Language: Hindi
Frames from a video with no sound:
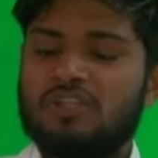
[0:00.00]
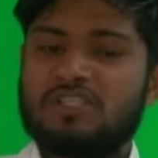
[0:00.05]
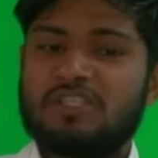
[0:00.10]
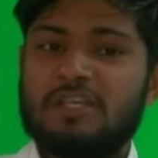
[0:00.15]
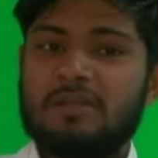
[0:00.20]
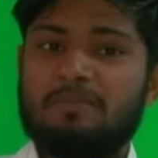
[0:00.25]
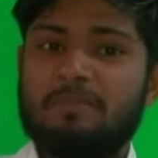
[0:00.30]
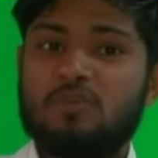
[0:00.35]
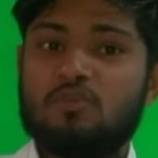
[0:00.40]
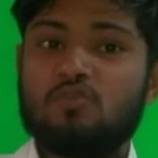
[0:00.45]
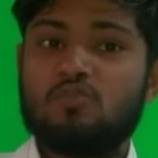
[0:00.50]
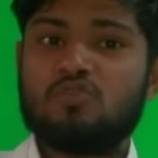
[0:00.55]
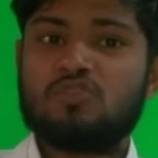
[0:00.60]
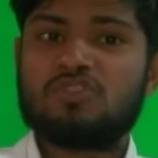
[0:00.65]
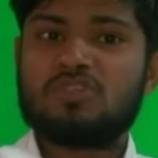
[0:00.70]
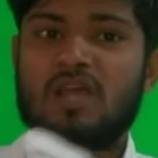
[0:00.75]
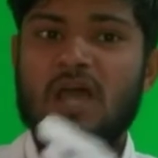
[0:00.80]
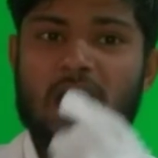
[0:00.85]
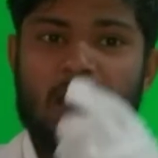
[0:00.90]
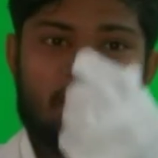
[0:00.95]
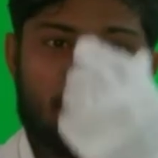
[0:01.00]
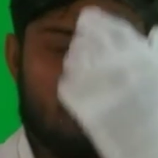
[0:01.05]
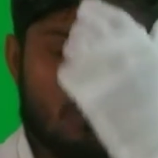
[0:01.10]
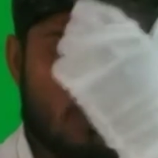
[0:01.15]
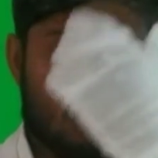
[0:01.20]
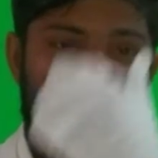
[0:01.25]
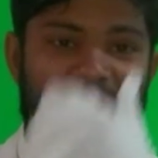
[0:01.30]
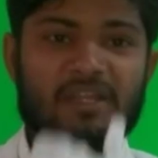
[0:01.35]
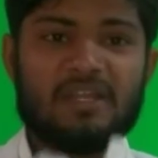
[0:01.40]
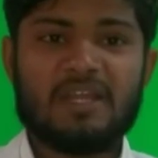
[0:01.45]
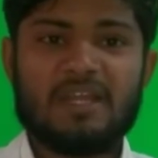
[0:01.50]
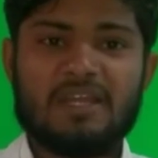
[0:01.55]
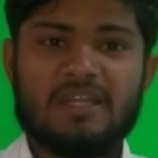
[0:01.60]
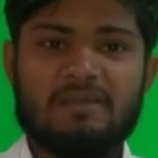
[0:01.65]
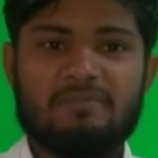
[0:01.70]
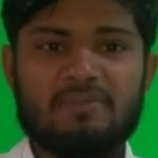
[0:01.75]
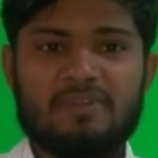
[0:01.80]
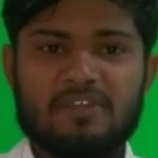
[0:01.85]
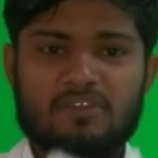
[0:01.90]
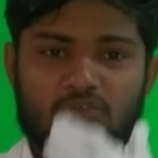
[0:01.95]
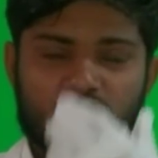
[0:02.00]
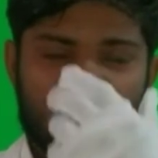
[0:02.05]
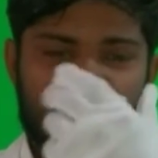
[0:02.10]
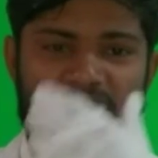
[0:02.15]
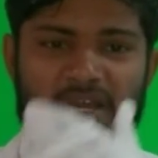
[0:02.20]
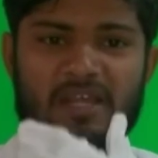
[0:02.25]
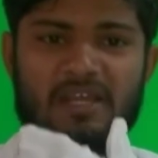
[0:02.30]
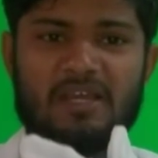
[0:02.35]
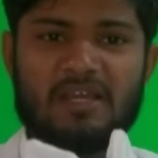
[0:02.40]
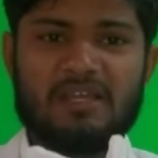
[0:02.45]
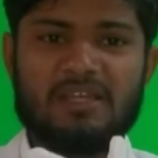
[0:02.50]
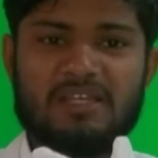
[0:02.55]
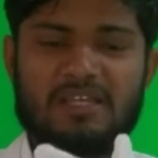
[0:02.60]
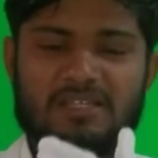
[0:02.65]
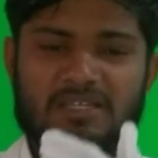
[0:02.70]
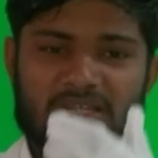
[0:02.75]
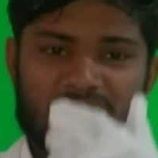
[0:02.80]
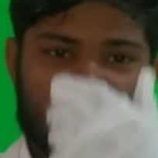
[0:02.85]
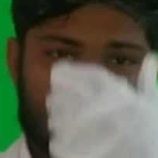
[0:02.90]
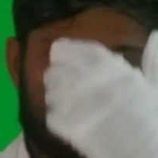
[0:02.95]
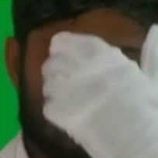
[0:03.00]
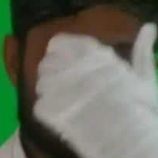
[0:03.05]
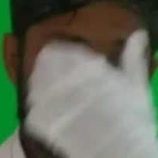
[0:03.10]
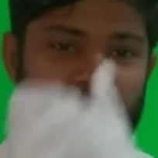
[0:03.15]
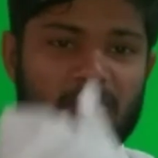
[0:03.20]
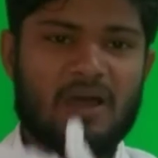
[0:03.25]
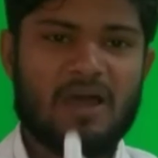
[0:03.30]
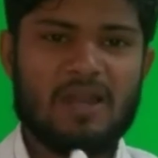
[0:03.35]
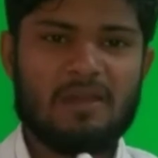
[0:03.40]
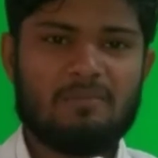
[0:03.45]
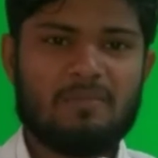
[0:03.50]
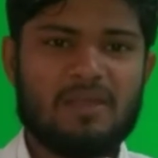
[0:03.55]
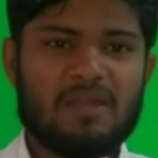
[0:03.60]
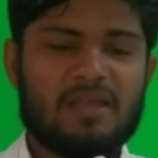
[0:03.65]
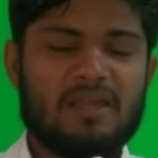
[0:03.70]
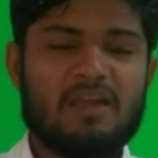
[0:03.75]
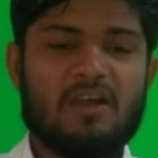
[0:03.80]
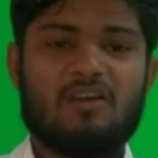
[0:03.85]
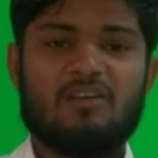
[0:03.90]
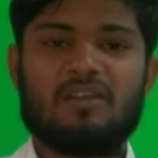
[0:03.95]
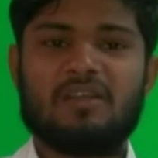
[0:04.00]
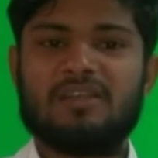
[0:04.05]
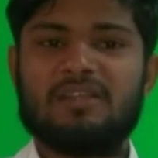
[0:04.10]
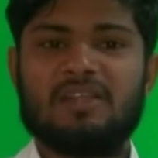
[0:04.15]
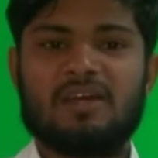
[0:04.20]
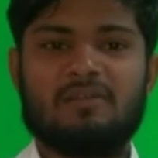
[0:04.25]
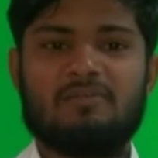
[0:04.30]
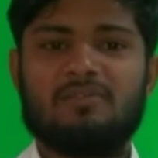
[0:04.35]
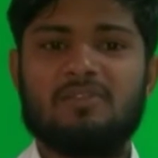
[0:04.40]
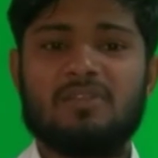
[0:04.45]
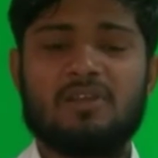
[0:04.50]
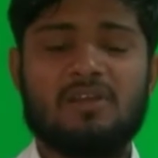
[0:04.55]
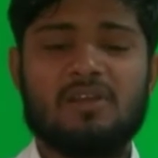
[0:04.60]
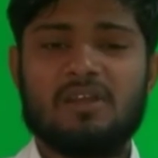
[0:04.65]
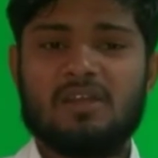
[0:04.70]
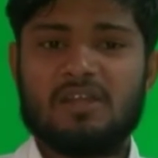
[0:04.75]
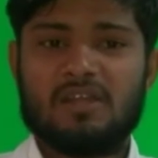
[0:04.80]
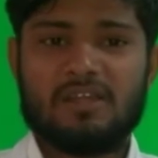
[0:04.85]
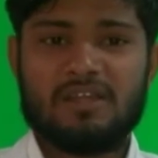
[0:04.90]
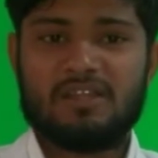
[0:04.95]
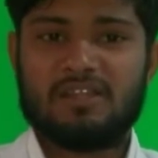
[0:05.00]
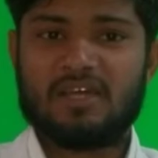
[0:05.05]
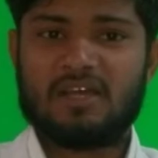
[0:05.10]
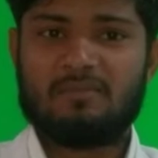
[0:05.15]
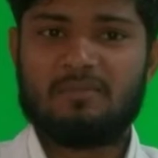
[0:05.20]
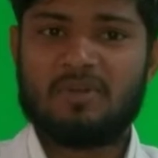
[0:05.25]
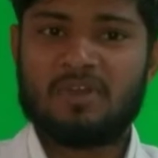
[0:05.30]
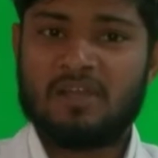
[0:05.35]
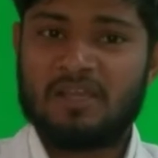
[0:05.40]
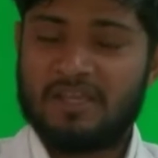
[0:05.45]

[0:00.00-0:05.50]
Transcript: सिर्फ यूज आप बॉडी के लिए भी यूज नहीं किया जाता है मतलब बाल में और इधर उधर इधर